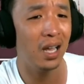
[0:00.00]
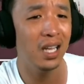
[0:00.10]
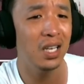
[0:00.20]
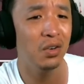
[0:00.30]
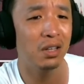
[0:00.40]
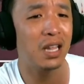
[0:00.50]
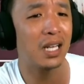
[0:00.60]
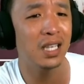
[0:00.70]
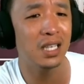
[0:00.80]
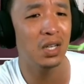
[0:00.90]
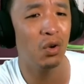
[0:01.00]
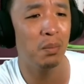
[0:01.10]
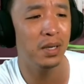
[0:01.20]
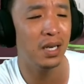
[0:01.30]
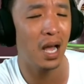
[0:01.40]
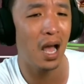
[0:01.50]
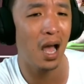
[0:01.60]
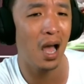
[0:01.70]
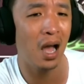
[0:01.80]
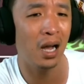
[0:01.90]
Ini udah takdirnya gue
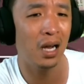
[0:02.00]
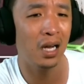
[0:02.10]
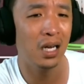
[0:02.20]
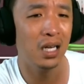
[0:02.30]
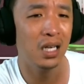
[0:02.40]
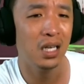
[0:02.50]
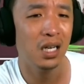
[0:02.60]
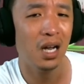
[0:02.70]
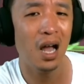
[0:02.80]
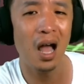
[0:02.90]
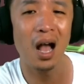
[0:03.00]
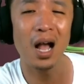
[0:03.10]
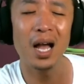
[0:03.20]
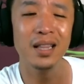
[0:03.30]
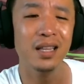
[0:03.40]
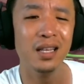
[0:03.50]
menang. Hah kan?